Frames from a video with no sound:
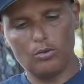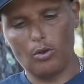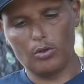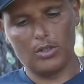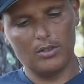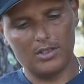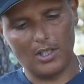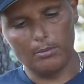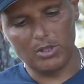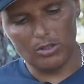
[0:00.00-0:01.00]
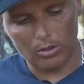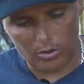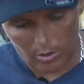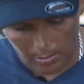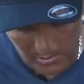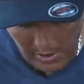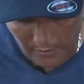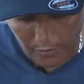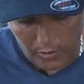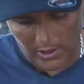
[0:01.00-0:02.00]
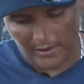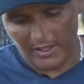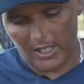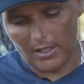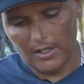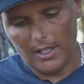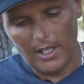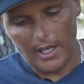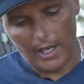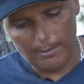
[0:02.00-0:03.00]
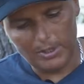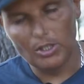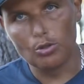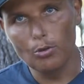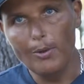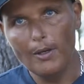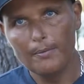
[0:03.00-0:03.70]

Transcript: Donc c'est un petit ensemble qui est fourni avec un petit tube,